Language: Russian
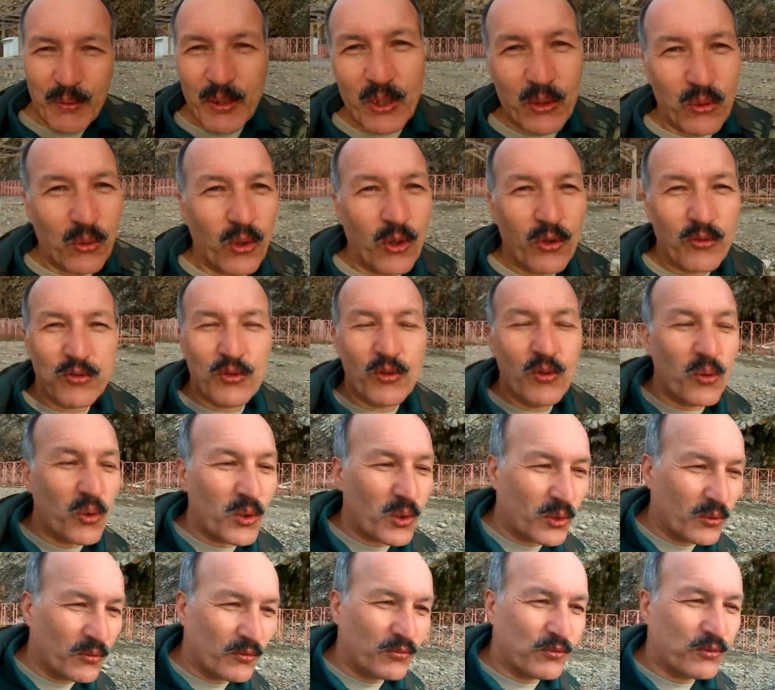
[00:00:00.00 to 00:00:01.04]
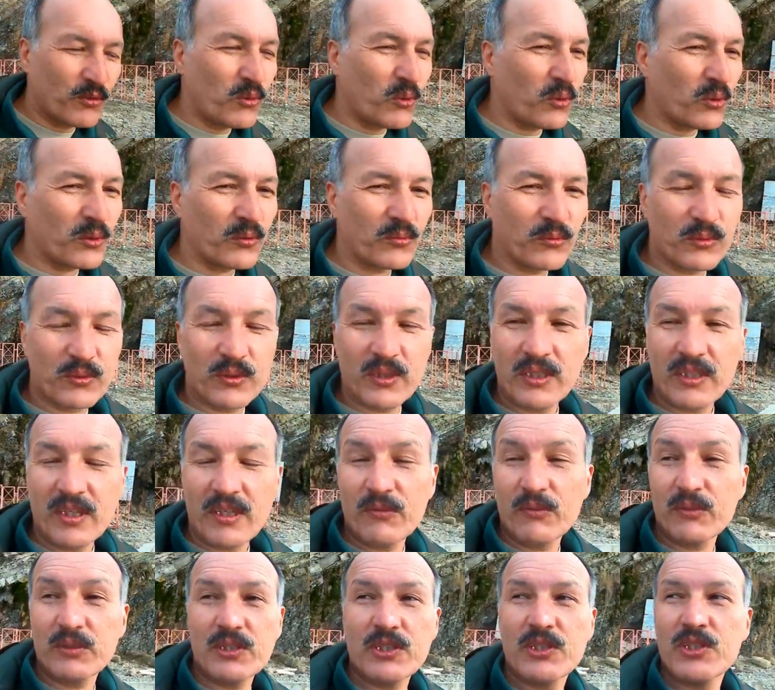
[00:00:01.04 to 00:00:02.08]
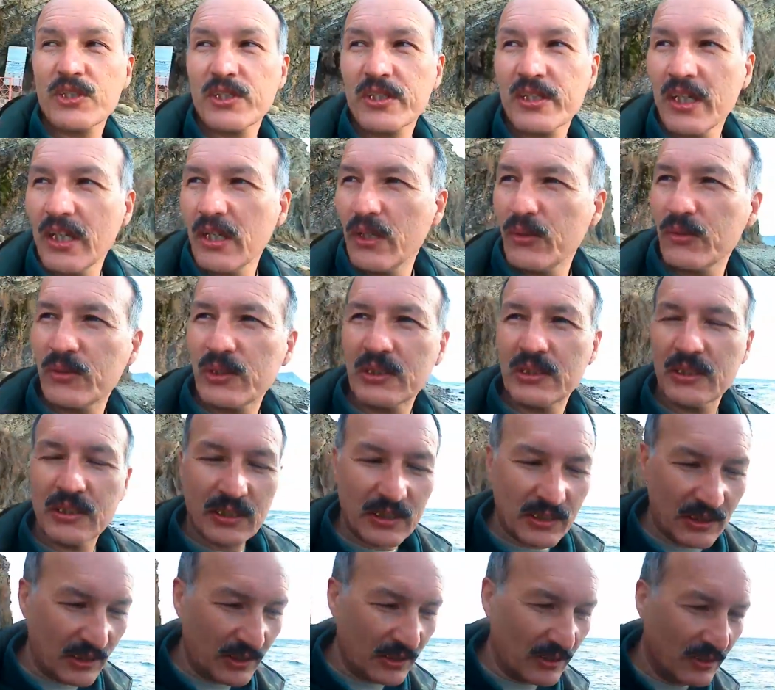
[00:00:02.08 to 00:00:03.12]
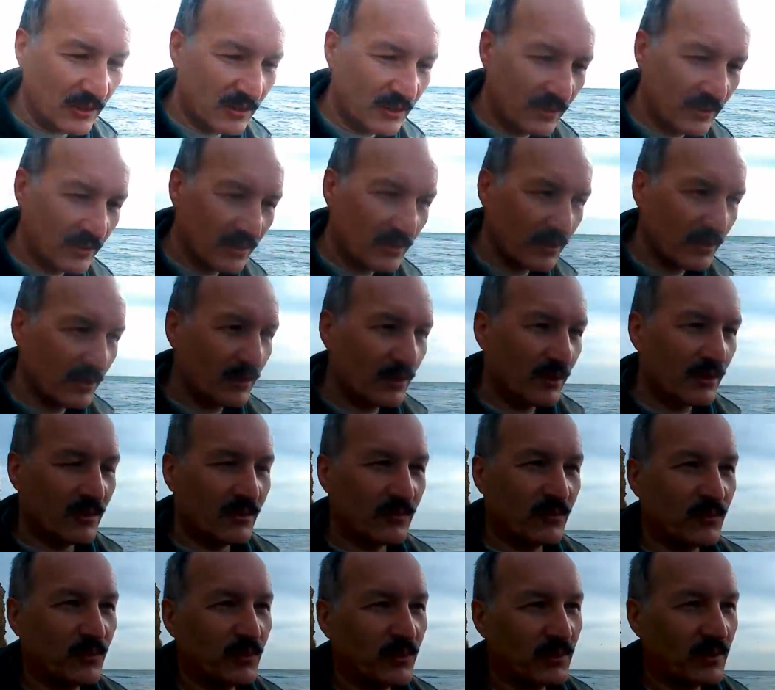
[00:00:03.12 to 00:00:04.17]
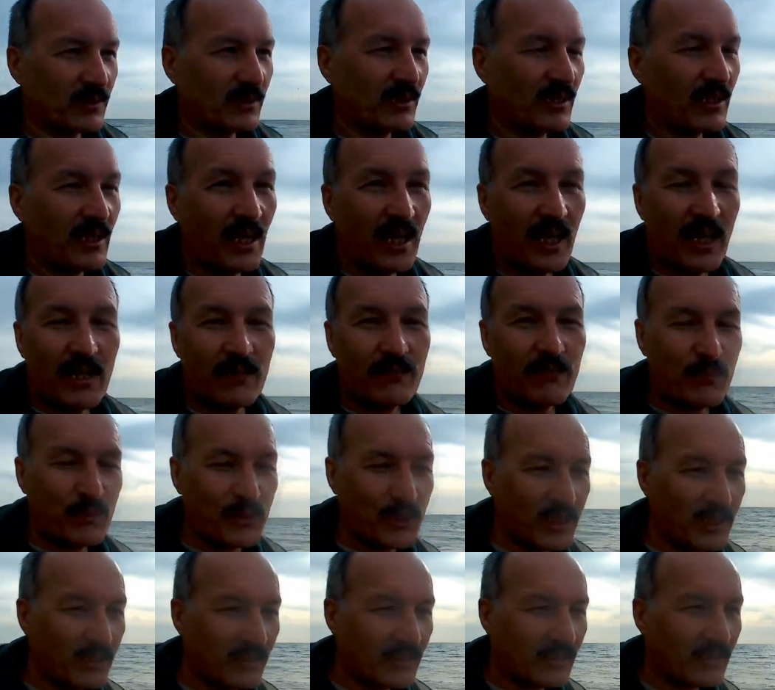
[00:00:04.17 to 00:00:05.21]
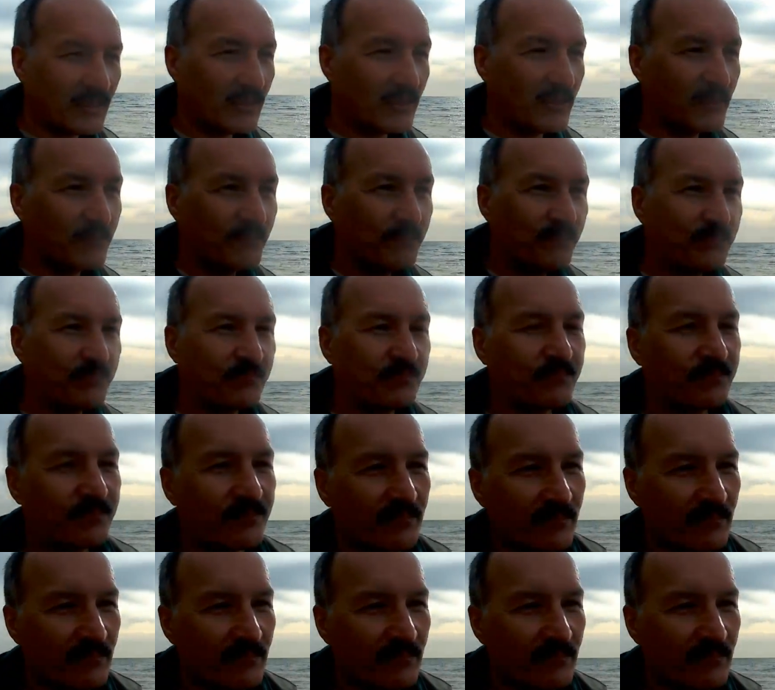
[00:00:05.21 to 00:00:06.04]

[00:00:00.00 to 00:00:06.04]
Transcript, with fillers: взбрело в, горо, в голову, да я вот и читаю стихи. Вот. А вообще-то...